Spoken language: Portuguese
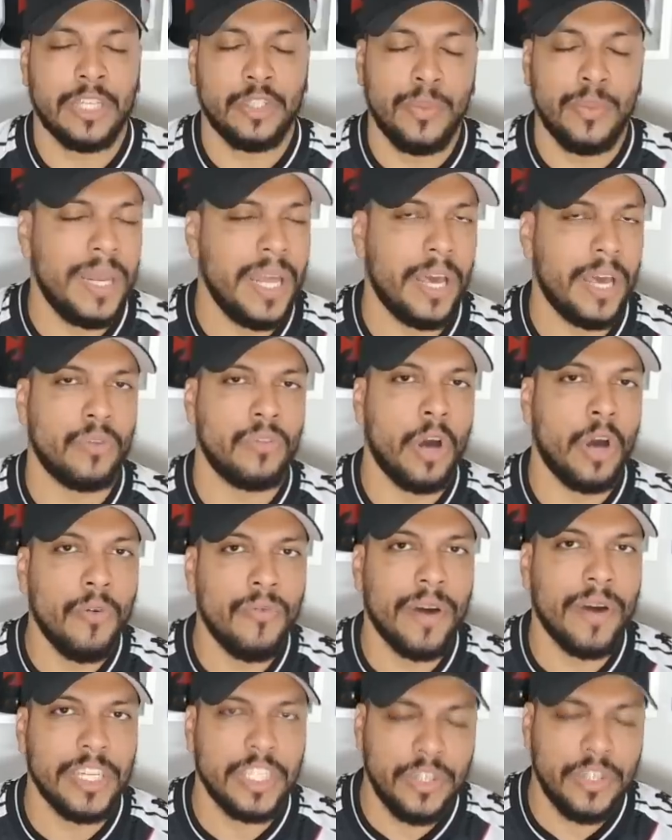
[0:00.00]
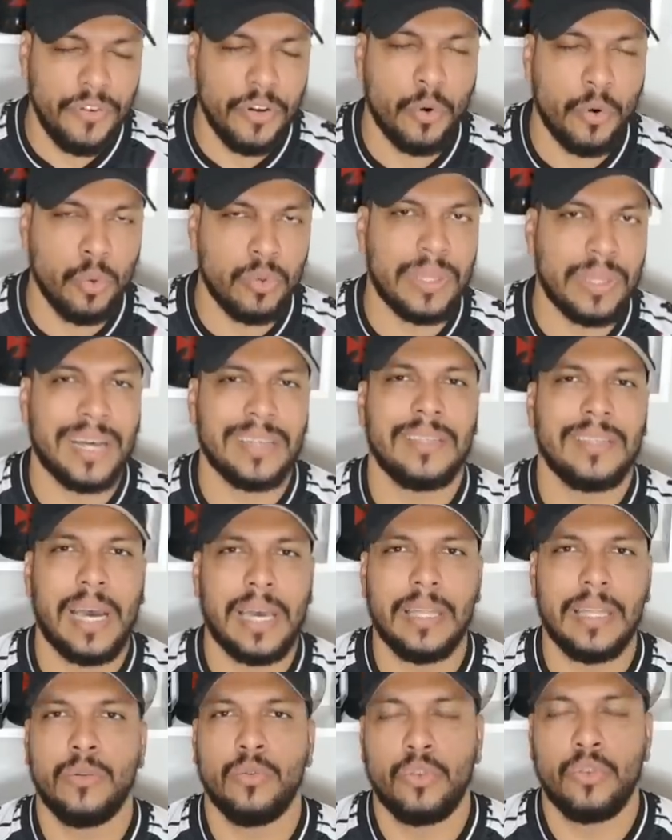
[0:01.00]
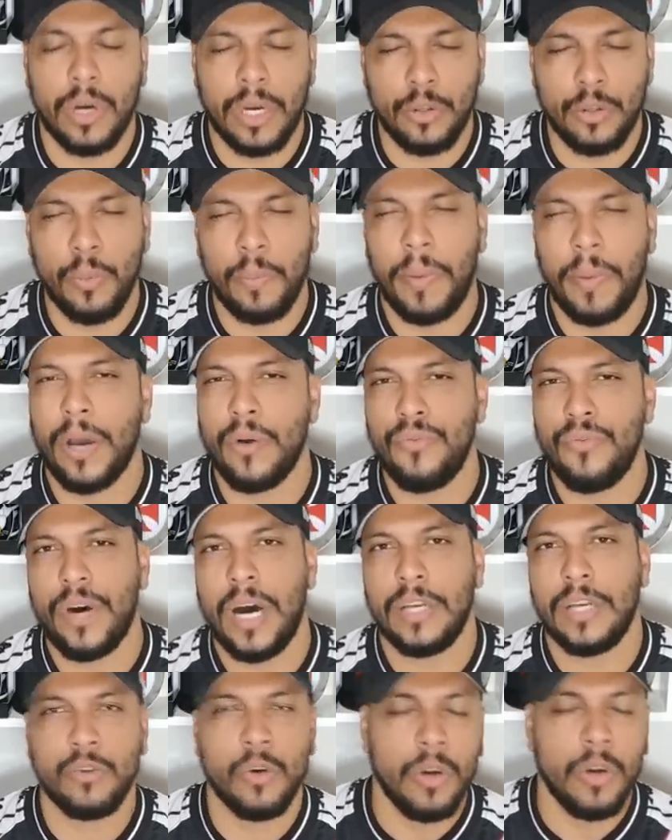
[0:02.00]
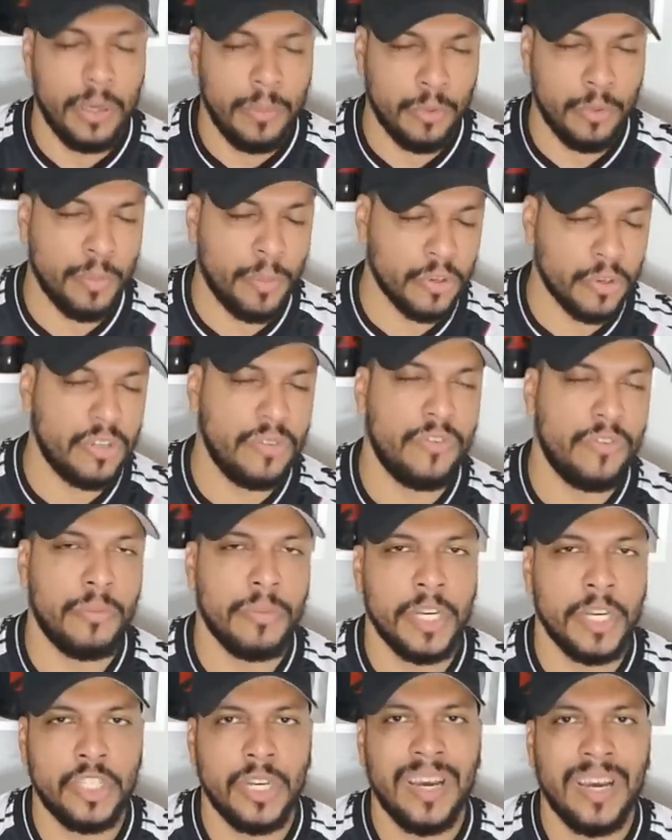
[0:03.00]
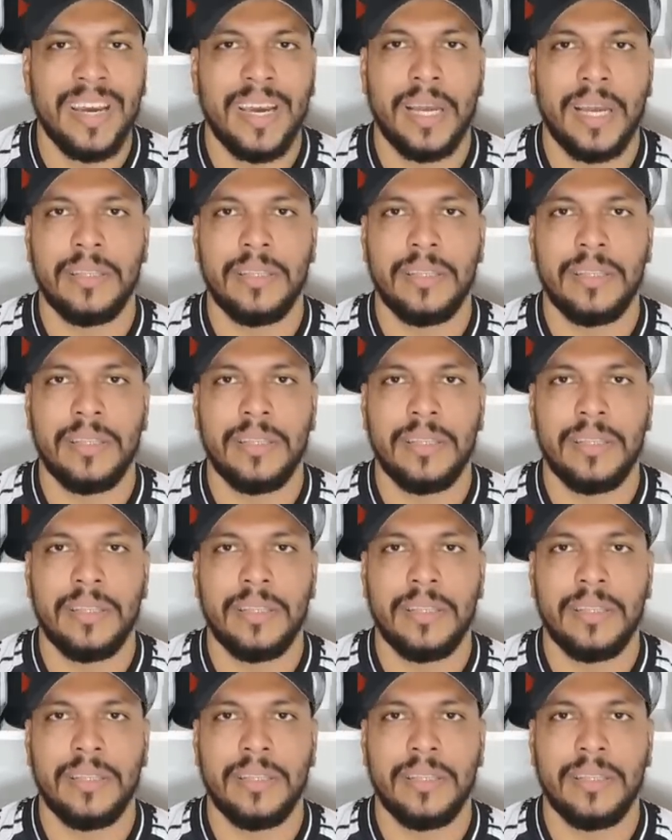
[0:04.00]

Atlético Mineiro não vai dificultar a saída do jogador para o Vasco, muito possivelmente